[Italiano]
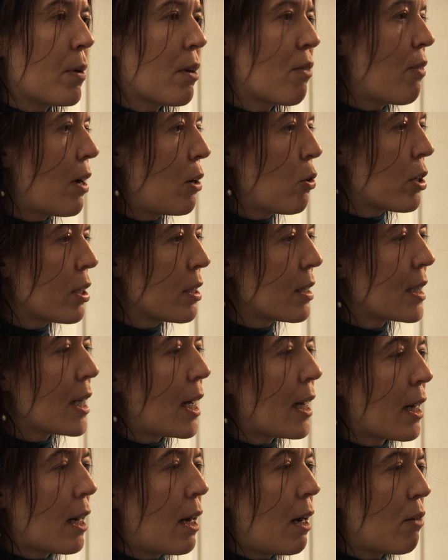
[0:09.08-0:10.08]
per
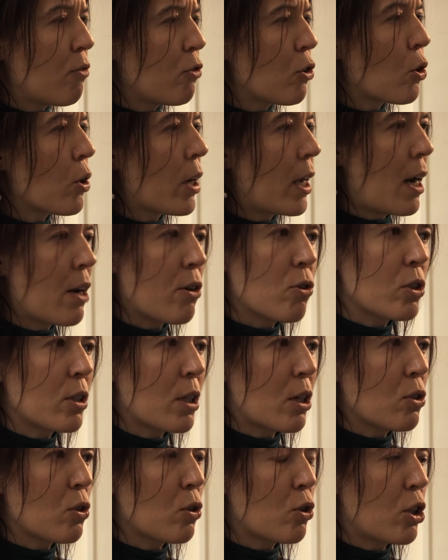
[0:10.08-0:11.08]
valorizzare il lavoro che la nostra
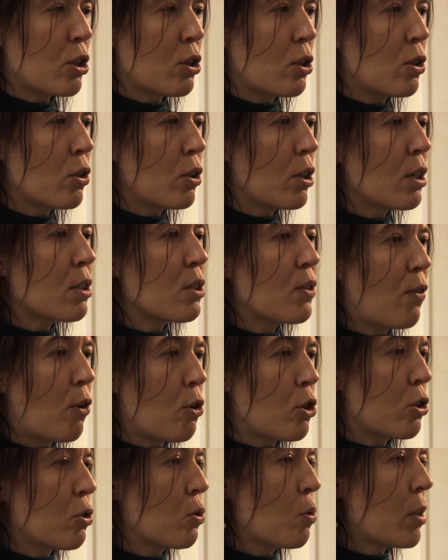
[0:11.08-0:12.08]
associazione
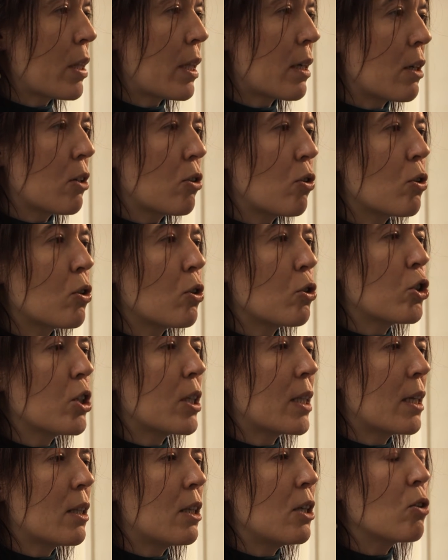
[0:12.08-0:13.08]
svolge sul territorio
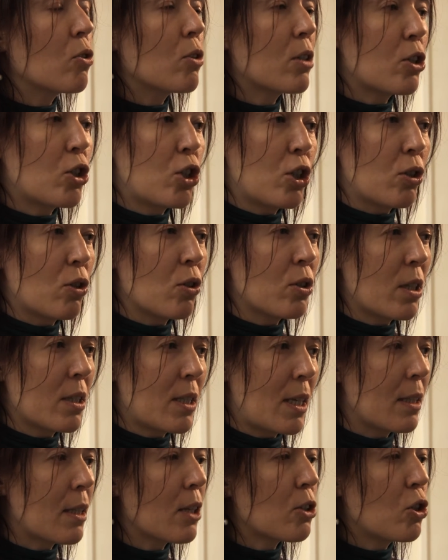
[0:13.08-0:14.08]
cittadino
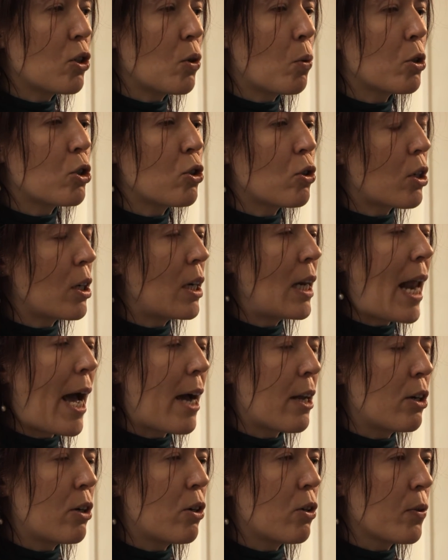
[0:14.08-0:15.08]
365 giorni
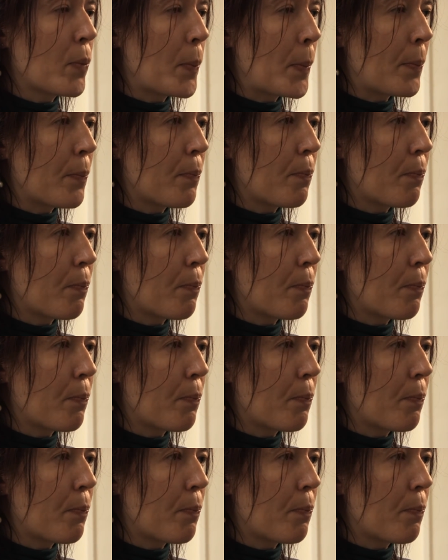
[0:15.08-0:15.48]
l'anno?